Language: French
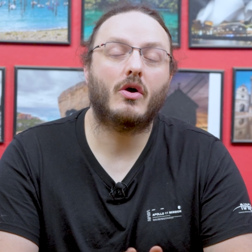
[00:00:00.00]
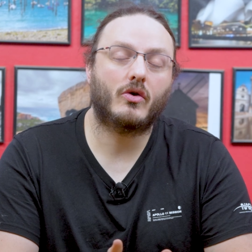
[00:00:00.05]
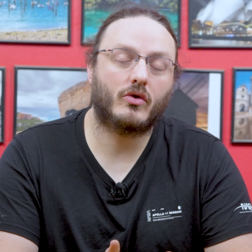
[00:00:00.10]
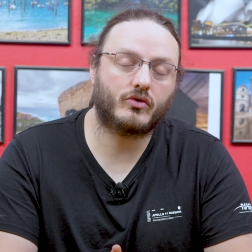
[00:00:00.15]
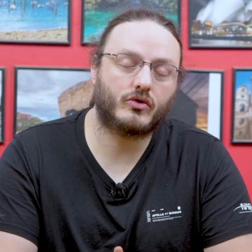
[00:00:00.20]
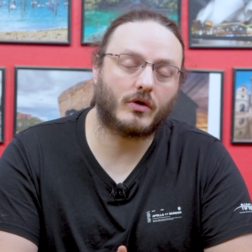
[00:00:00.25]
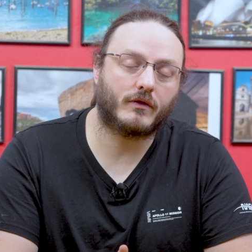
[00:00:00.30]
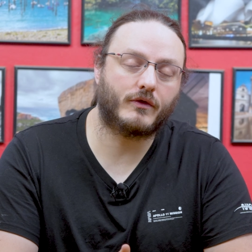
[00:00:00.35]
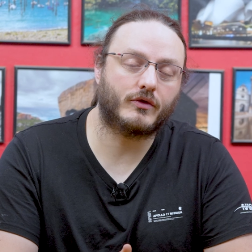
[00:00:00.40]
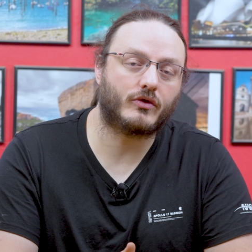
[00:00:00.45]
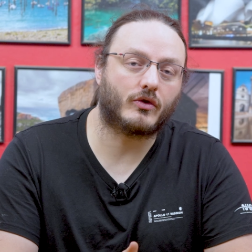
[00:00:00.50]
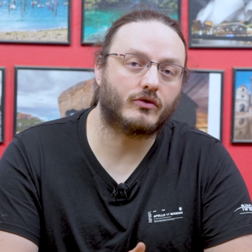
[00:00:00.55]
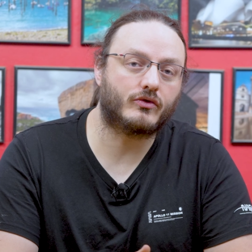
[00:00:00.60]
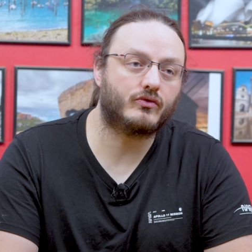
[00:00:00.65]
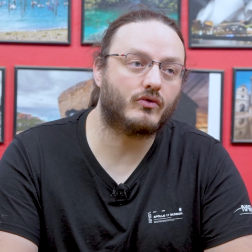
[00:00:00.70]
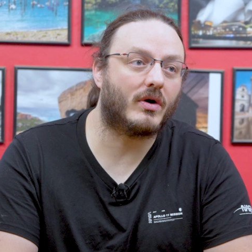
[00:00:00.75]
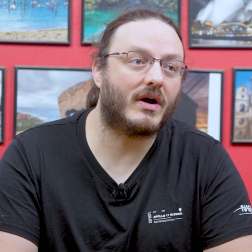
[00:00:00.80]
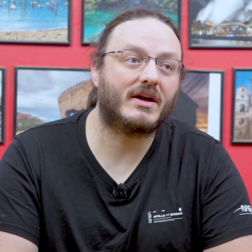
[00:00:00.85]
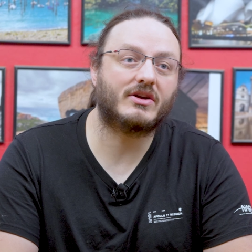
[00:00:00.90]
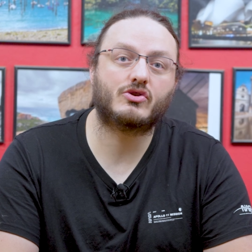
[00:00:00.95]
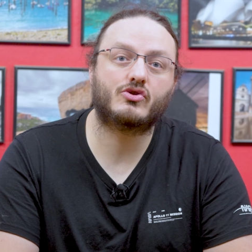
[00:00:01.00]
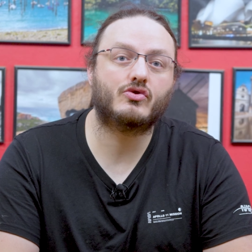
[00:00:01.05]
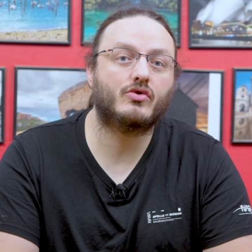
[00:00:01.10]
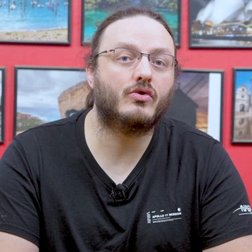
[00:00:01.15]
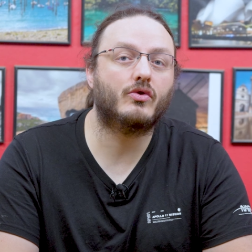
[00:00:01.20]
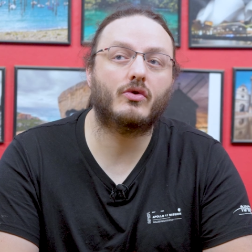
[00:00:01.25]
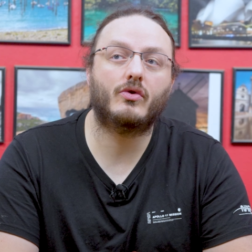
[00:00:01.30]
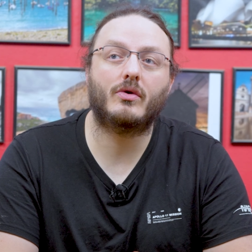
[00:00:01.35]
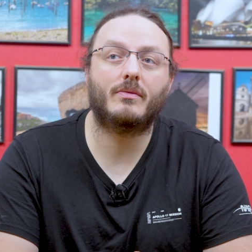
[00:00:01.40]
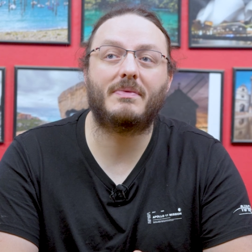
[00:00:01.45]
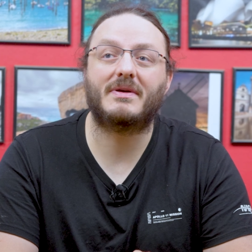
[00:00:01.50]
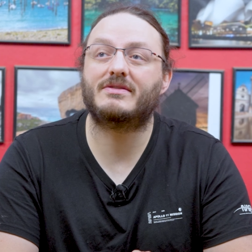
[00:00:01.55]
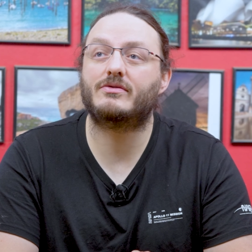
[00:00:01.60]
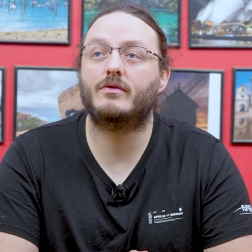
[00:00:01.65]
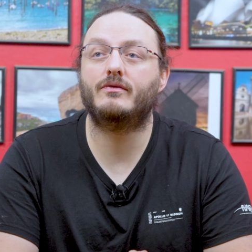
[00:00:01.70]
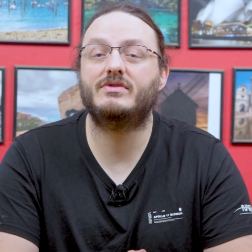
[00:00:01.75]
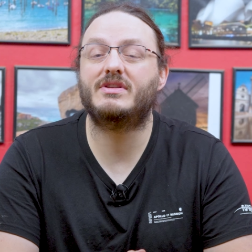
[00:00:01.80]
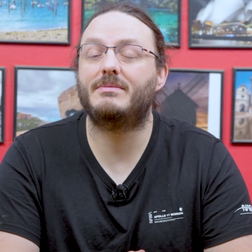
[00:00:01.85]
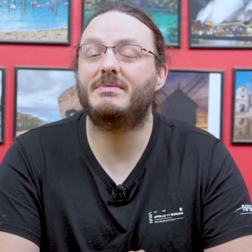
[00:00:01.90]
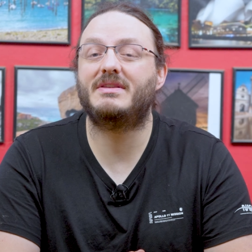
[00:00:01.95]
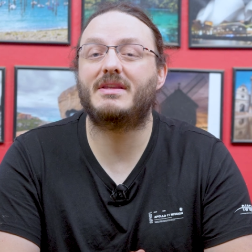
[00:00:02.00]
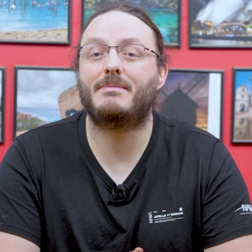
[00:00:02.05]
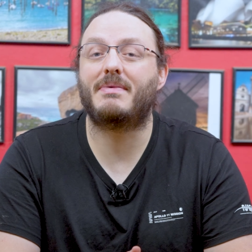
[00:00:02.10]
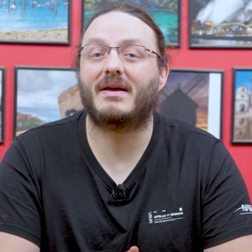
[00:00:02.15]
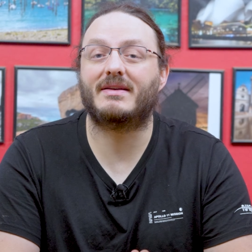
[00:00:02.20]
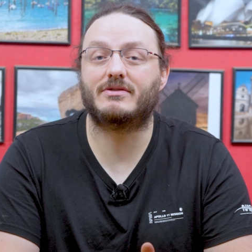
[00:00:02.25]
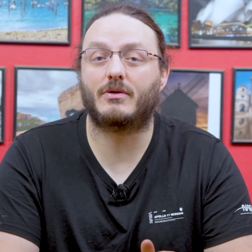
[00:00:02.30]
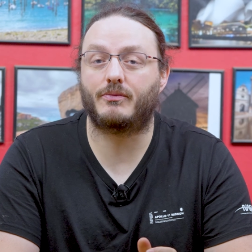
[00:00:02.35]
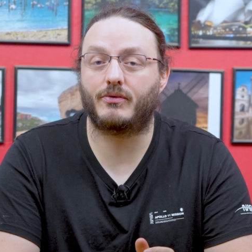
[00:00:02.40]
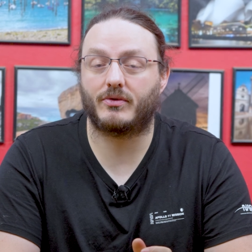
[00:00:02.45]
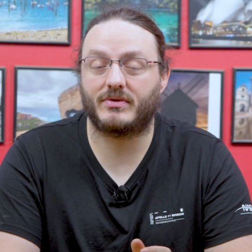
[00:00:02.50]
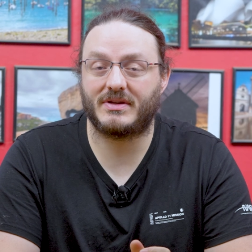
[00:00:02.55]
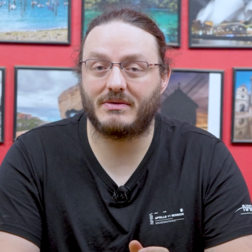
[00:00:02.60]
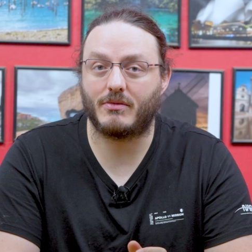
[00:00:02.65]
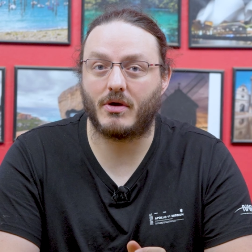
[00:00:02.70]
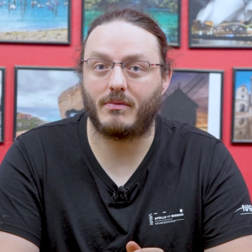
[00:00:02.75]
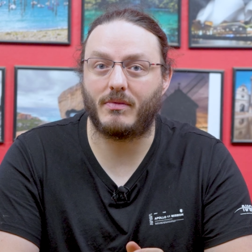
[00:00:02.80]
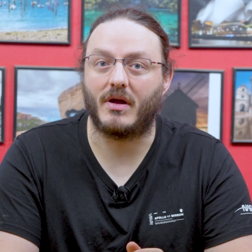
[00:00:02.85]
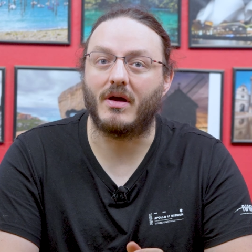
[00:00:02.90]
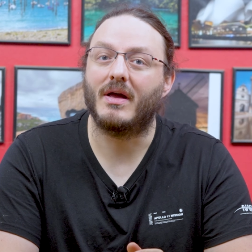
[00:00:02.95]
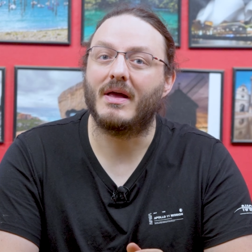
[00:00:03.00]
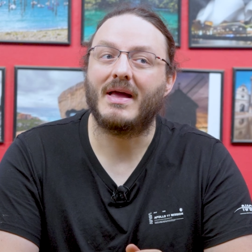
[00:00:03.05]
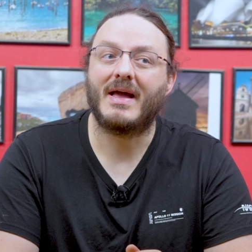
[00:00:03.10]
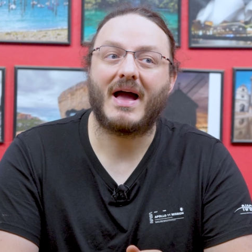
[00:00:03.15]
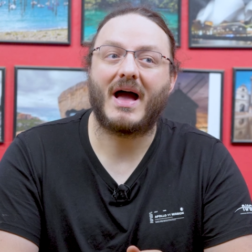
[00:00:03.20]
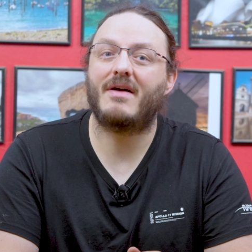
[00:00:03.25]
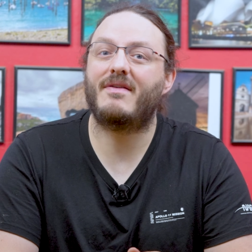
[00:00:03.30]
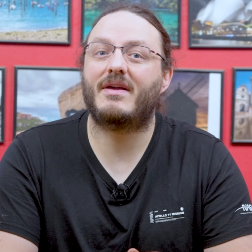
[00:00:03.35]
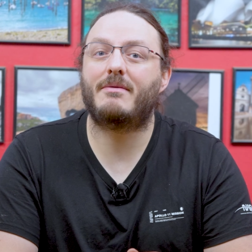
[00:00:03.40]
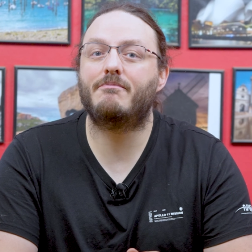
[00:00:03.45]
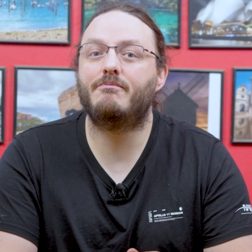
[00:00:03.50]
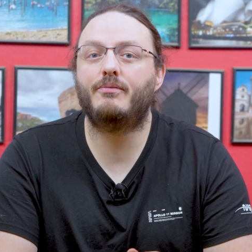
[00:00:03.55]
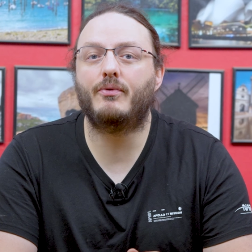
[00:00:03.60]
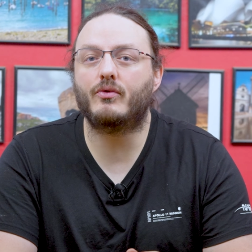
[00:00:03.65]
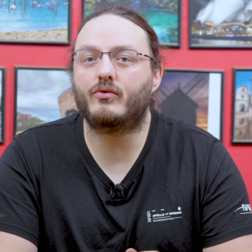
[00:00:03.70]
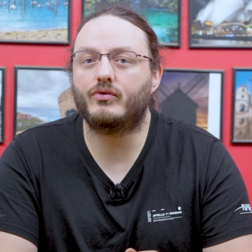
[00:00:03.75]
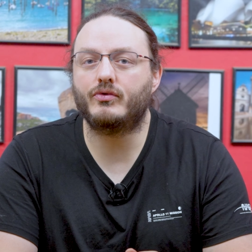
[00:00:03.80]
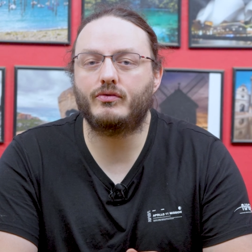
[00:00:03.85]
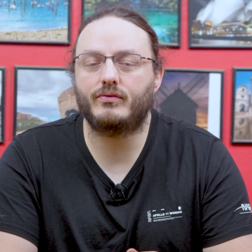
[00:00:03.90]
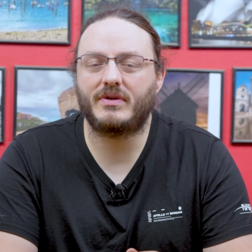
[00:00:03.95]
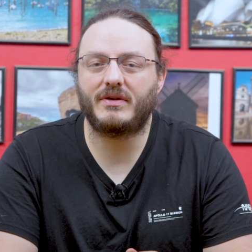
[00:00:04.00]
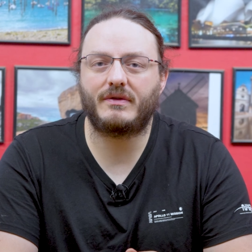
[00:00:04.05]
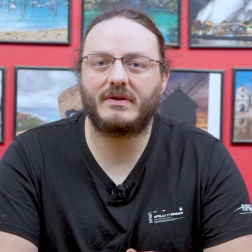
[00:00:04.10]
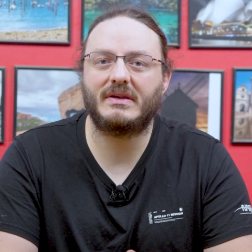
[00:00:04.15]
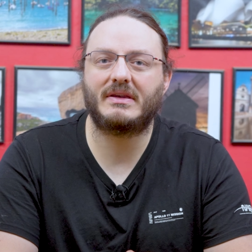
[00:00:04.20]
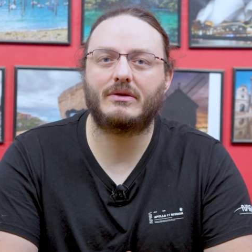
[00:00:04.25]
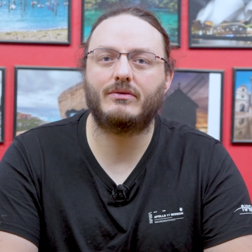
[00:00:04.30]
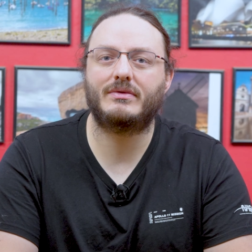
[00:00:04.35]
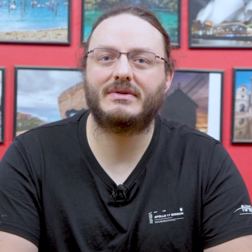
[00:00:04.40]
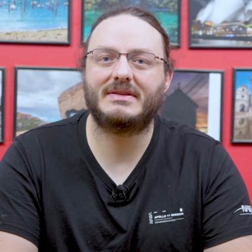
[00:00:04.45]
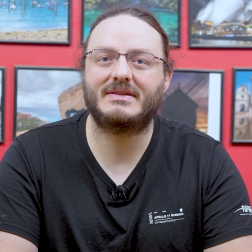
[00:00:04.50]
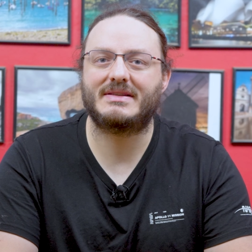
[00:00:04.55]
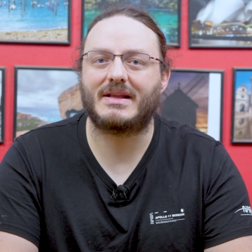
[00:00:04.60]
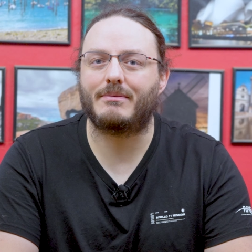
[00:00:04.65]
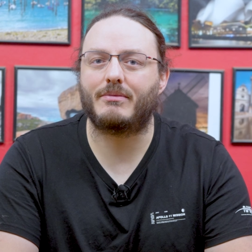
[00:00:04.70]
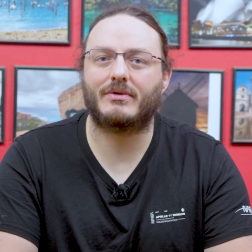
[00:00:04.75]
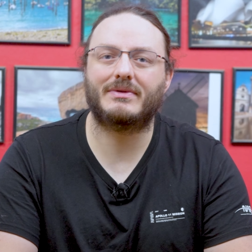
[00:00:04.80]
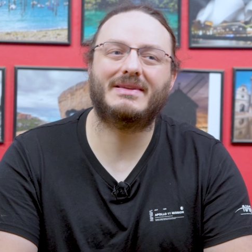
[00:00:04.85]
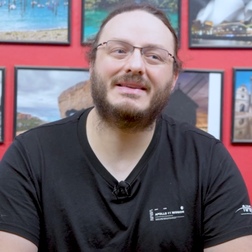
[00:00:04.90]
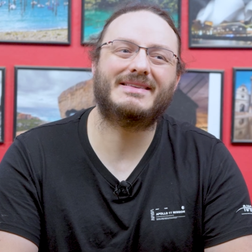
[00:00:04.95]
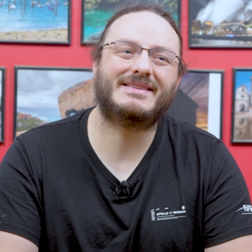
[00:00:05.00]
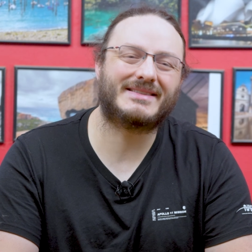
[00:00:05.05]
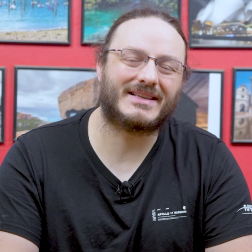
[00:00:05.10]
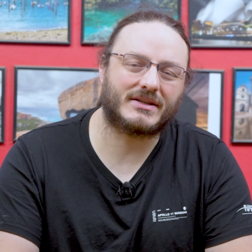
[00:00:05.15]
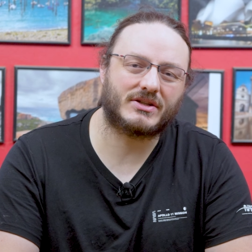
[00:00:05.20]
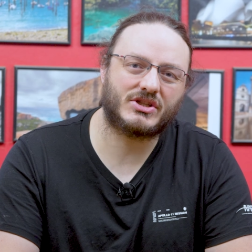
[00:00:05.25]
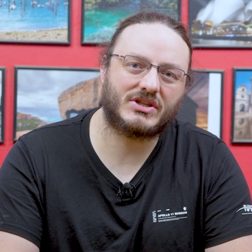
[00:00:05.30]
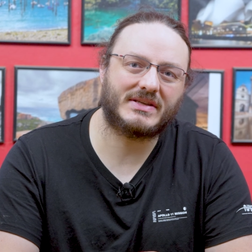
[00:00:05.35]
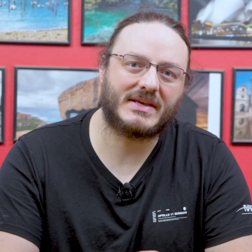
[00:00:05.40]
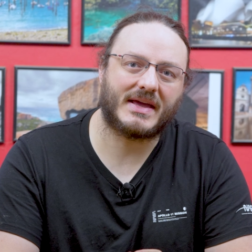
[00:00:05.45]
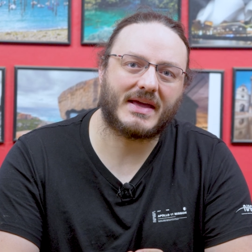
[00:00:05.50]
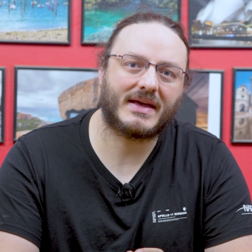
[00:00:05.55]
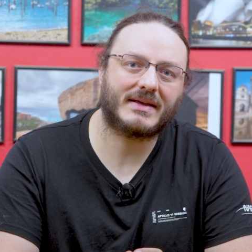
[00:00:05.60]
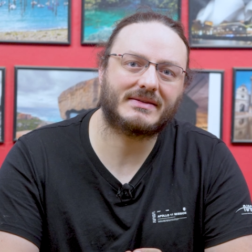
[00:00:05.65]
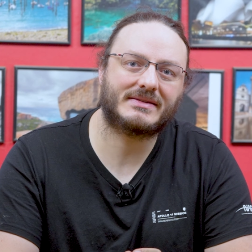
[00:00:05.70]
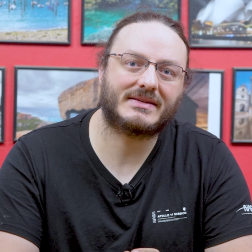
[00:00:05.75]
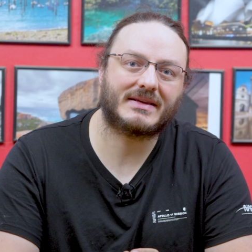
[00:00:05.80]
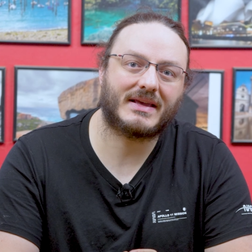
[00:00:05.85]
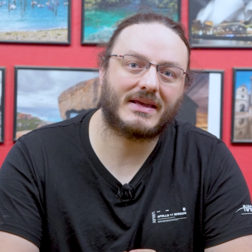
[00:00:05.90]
dans votre entourage, euh, parce que vous habitez par exemple en immeuble avec beaucoup de Wi-Fi qui utilise la bande des 5 GHz,